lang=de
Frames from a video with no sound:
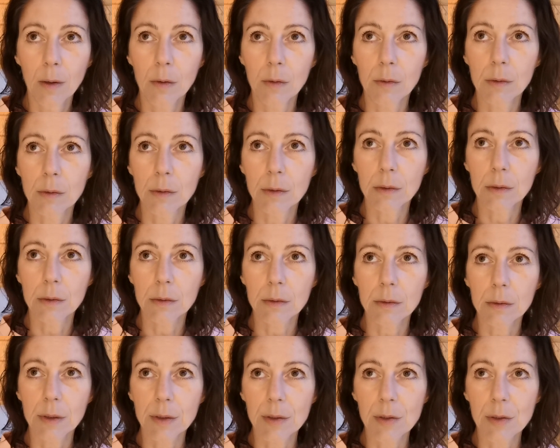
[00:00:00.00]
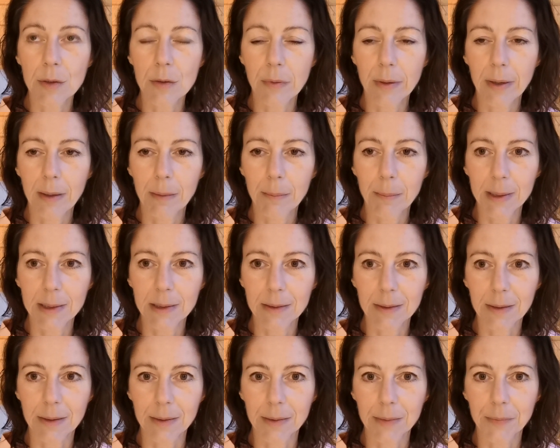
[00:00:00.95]
Und das ist wie ein
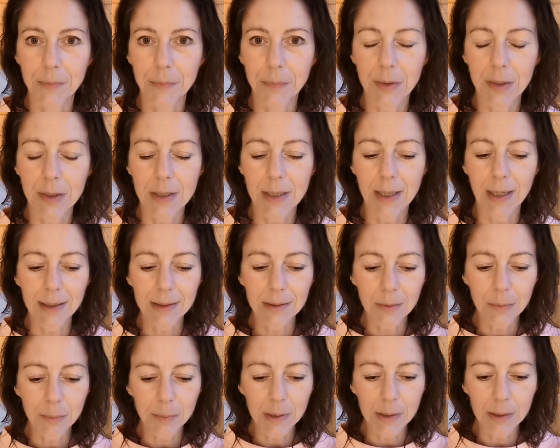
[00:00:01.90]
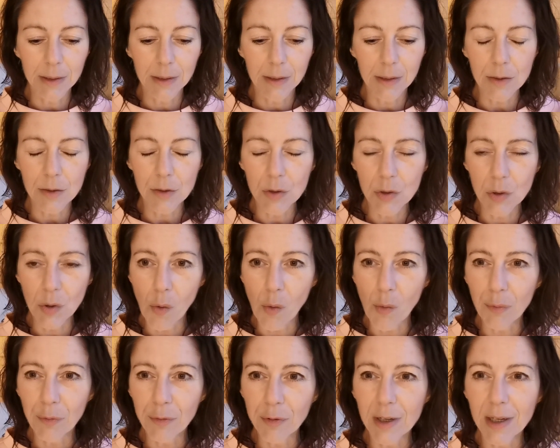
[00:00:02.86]
Mantra. Das hat mir so
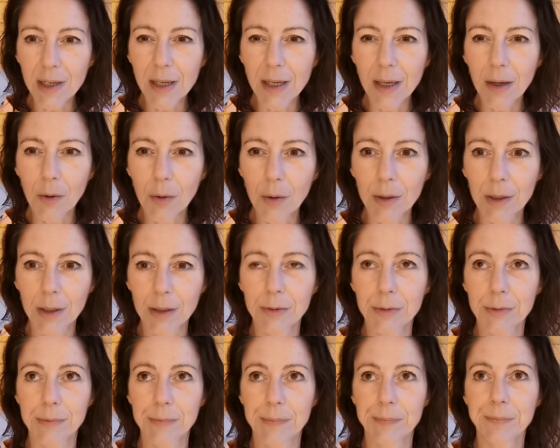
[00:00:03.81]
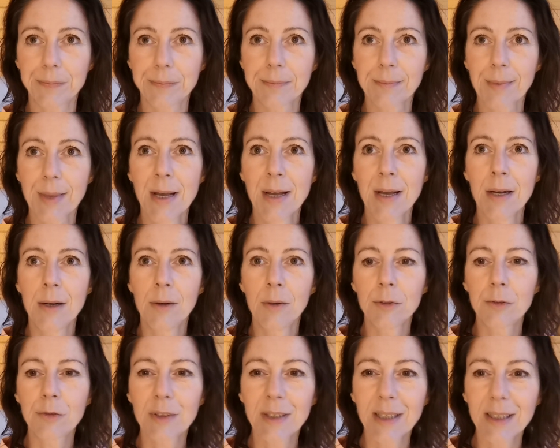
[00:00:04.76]
viel geholfen.
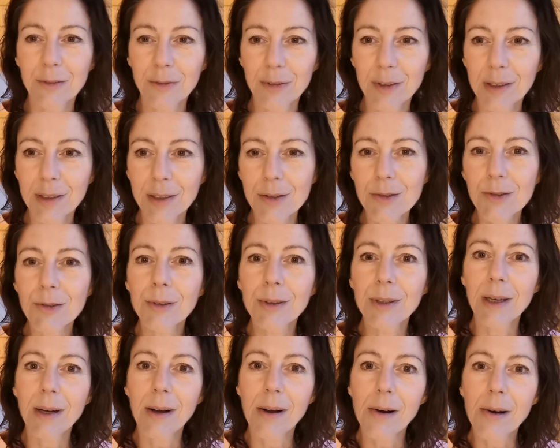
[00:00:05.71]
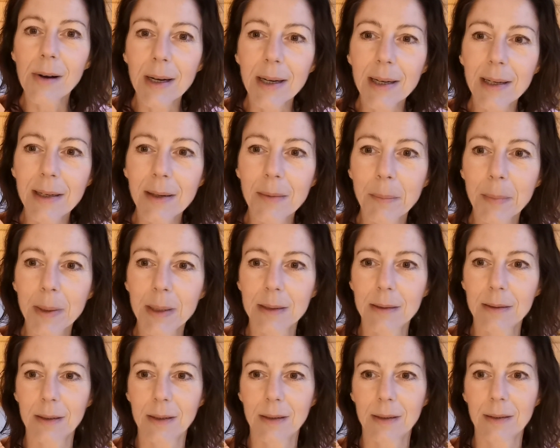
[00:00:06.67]
Und vielleicht findest du dir auch ein
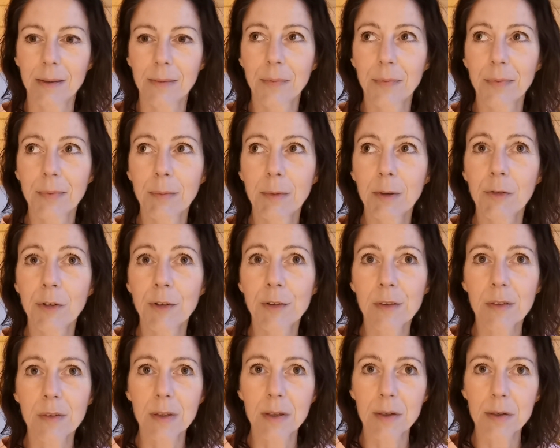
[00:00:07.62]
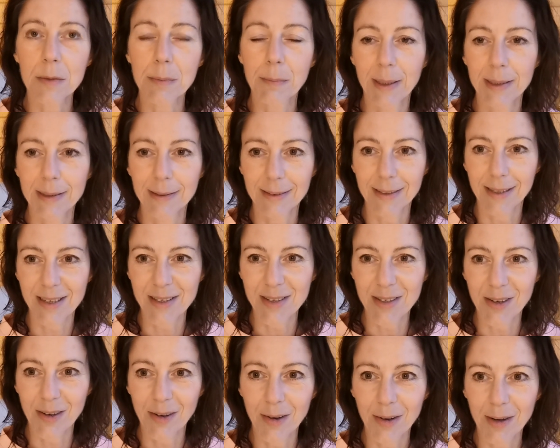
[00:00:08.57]
Mantra. Wir wissen, dass Mantras
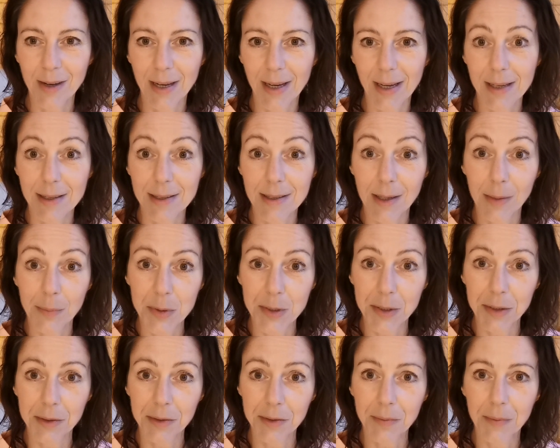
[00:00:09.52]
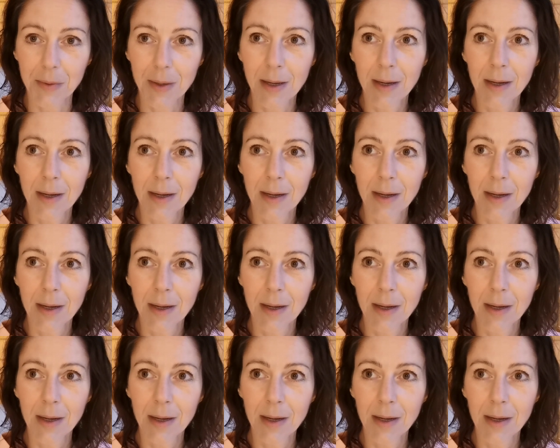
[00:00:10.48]
auch heilsam sind.